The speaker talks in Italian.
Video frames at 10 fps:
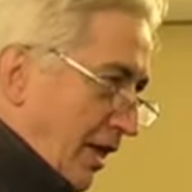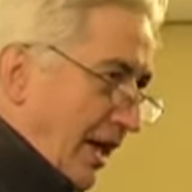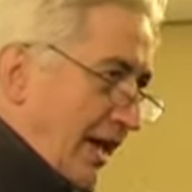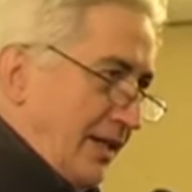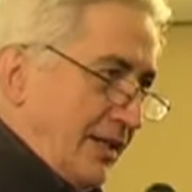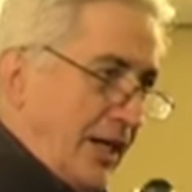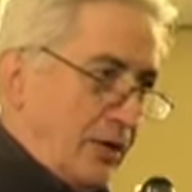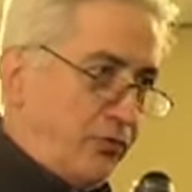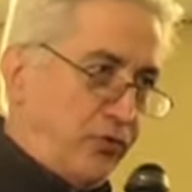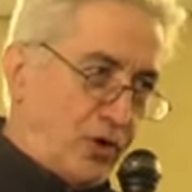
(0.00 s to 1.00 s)
E a
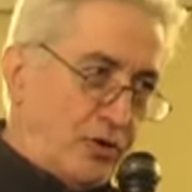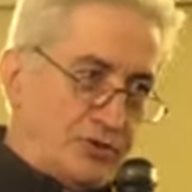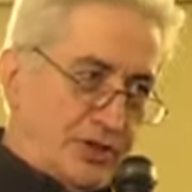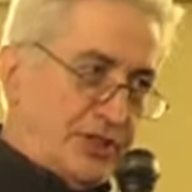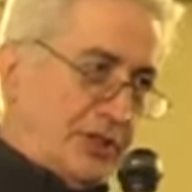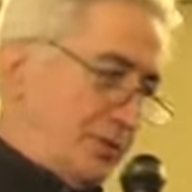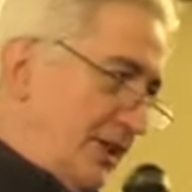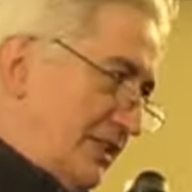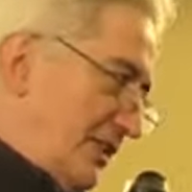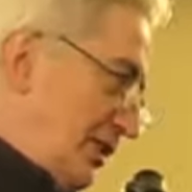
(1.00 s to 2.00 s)
fronte di
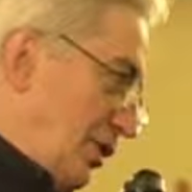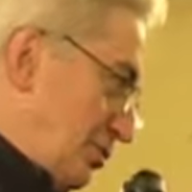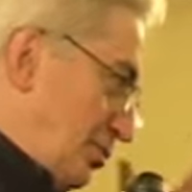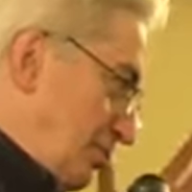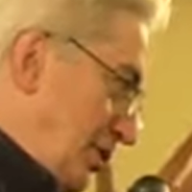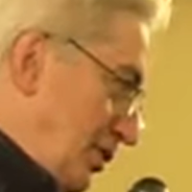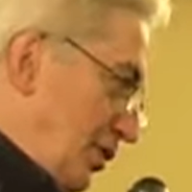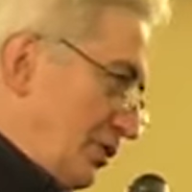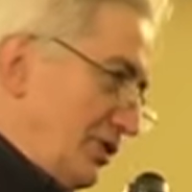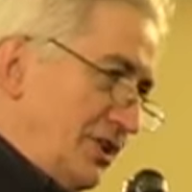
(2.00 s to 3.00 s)
questi 8
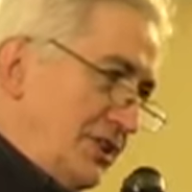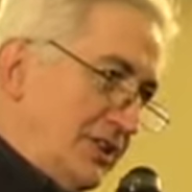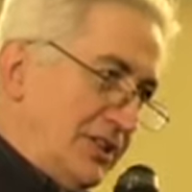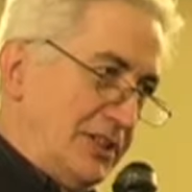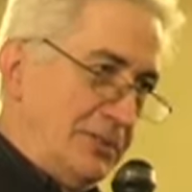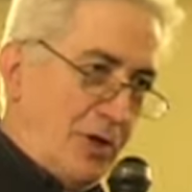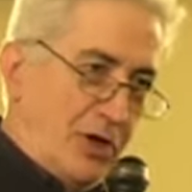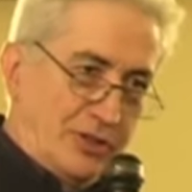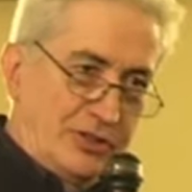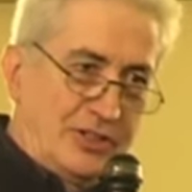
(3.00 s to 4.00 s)
milioni di
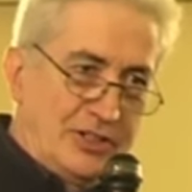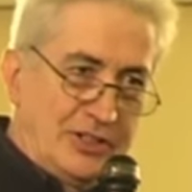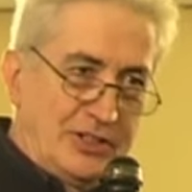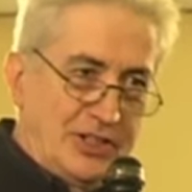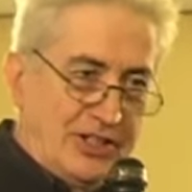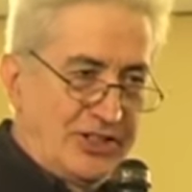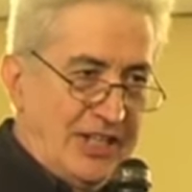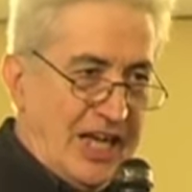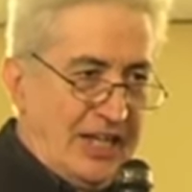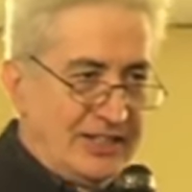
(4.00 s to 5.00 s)
morti in 10
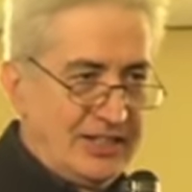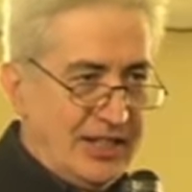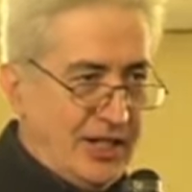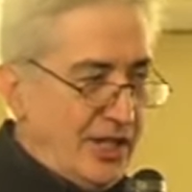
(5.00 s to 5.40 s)
anni